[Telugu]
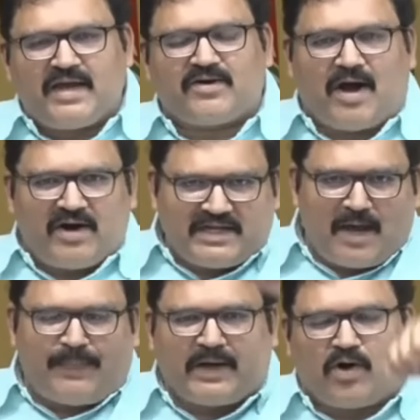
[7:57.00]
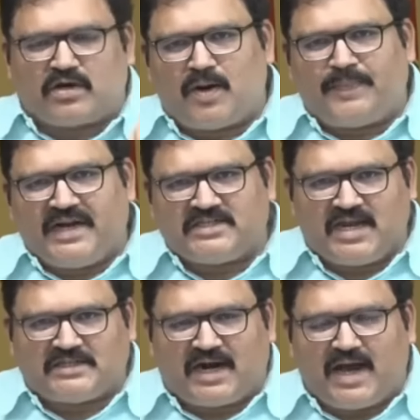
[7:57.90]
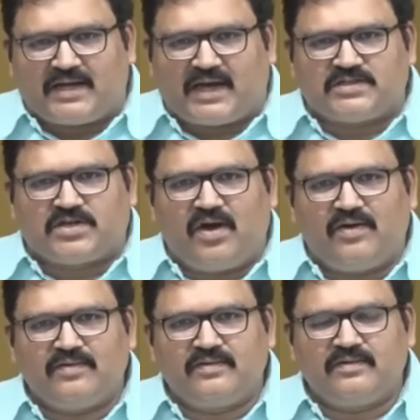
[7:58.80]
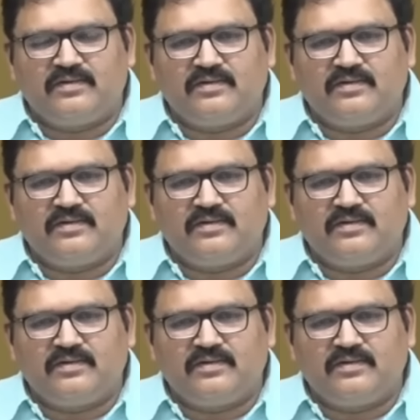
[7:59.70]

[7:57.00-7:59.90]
మీ నాయకుడు ఎవడికి చెప్పి కోర్టులో పిటిషన్ వేశాడా కేసు